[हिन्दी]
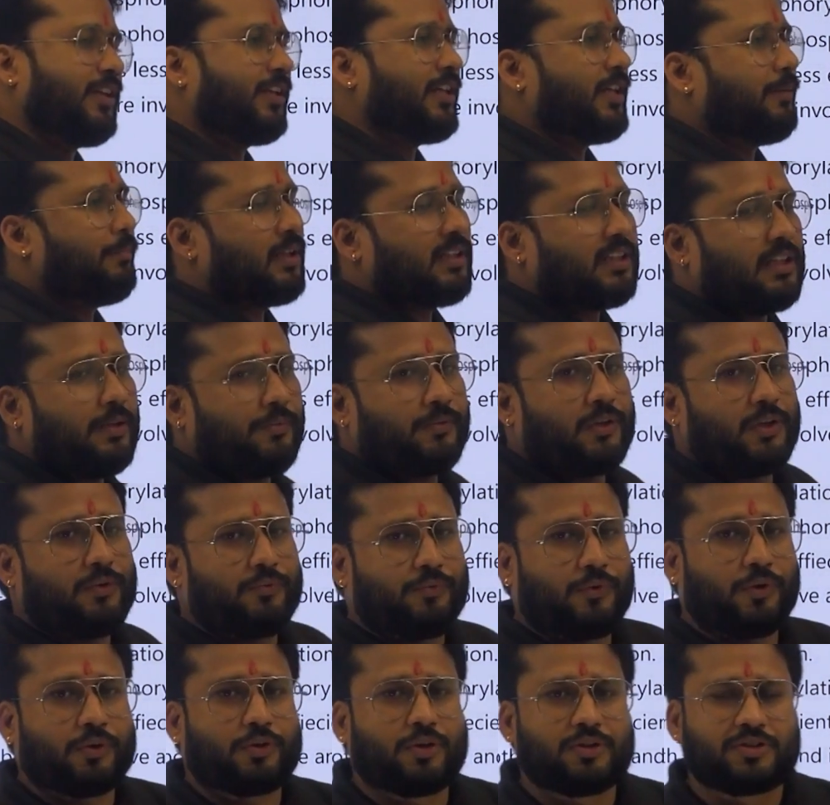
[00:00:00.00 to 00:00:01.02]
की मतलब की
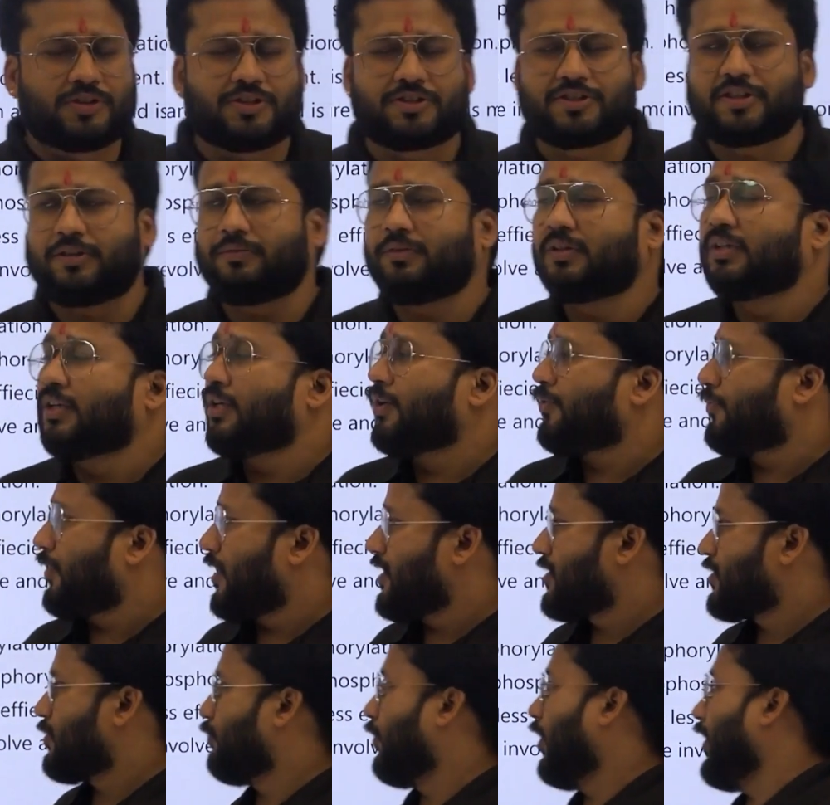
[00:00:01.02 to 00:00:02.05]
फोटो सिस्टम
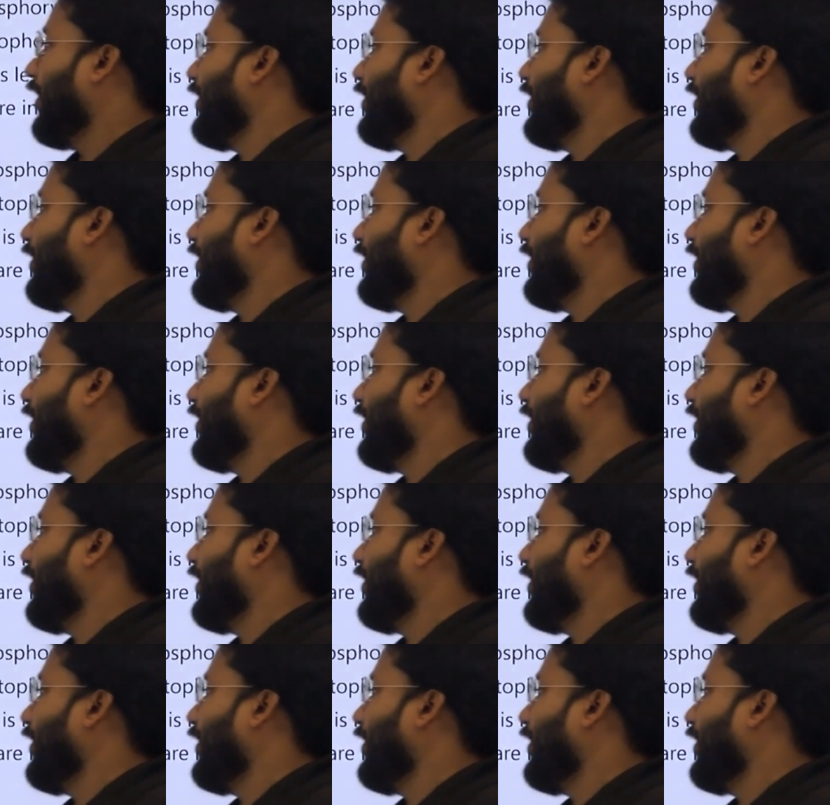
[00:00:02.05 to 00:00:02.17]
फर्स्ट वो